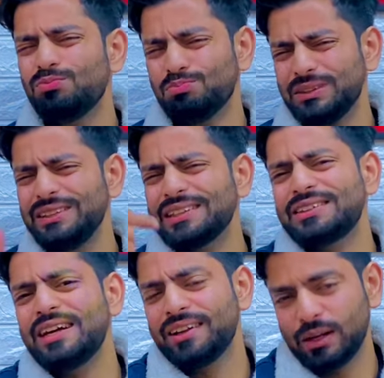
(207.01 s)
मरीज
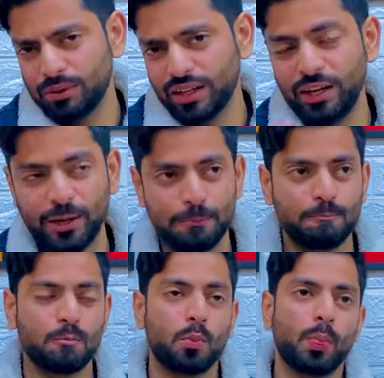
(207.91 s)
एक्सटेंड करके बतानी है
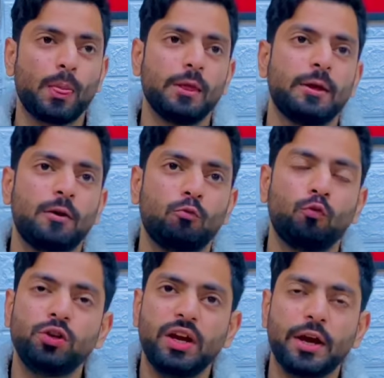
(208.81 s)
वो
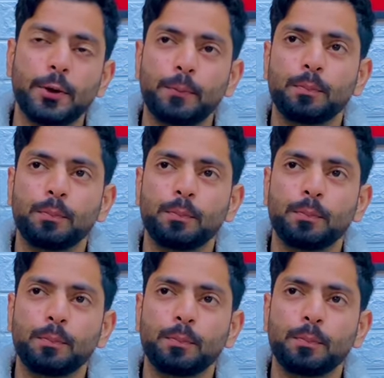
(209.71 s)
ये है